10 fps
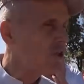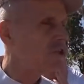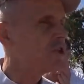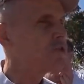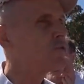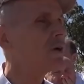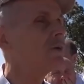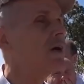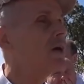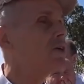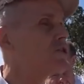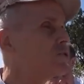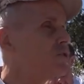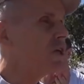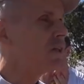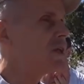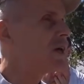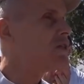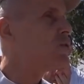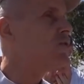институтов, студенты
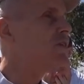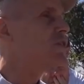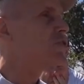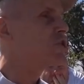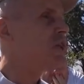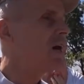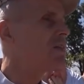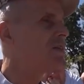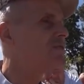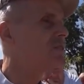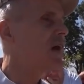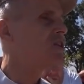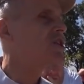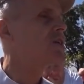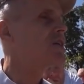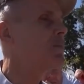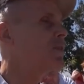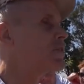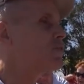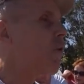которого не нуждаются в сдаче
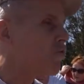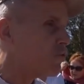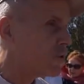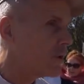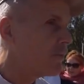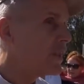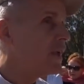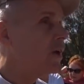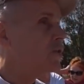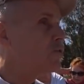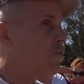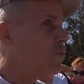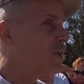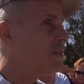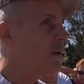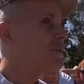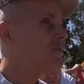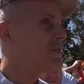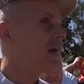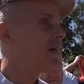экзамена TOEFL. TOEFL экзамен,
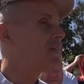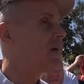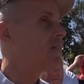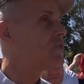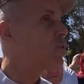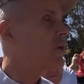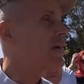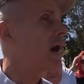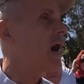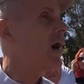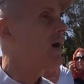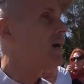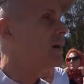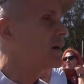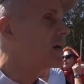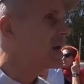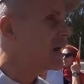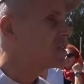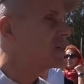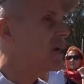вы знаете, это только
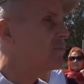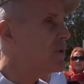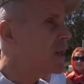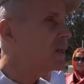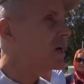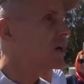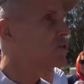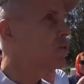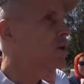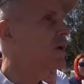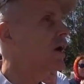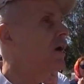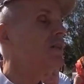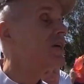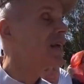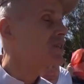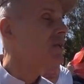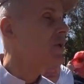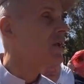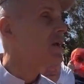граждане Америки, которые... Не
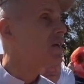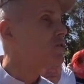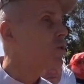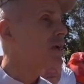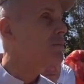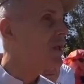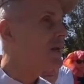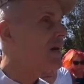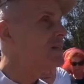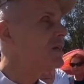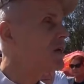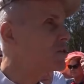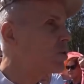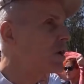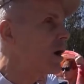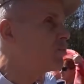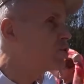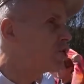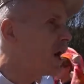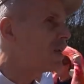граждане Америки, это только американцы, которые
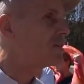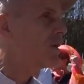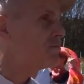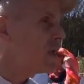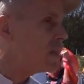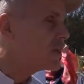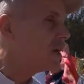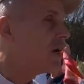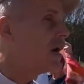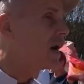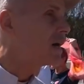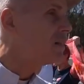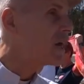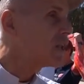обучались в Америке на